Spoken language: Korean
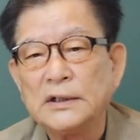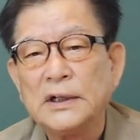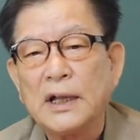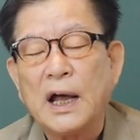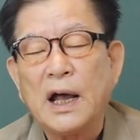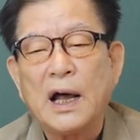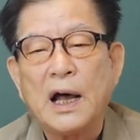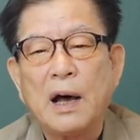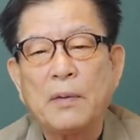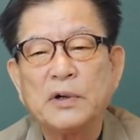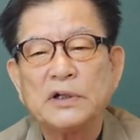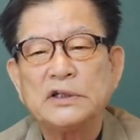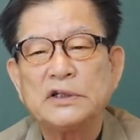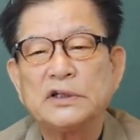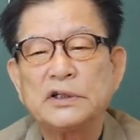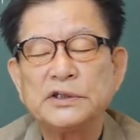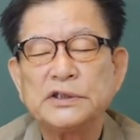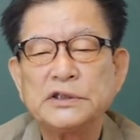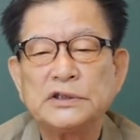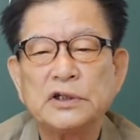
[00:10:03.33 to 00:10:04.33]
아, 아버지
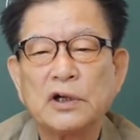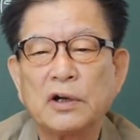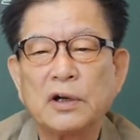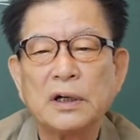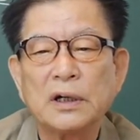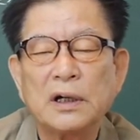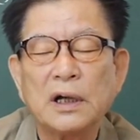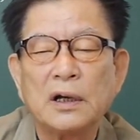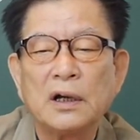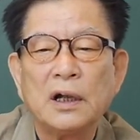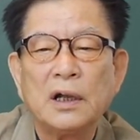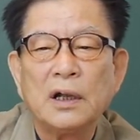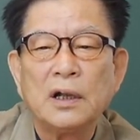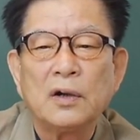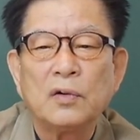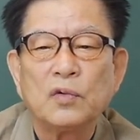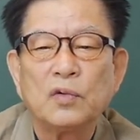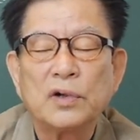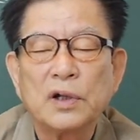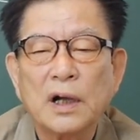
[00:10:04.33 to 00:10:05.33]
뜻이 저러니까
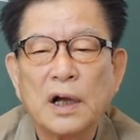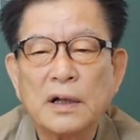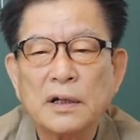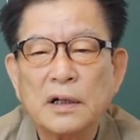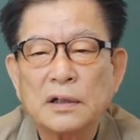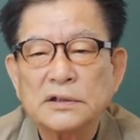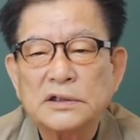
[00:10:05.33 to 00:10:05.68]
우리가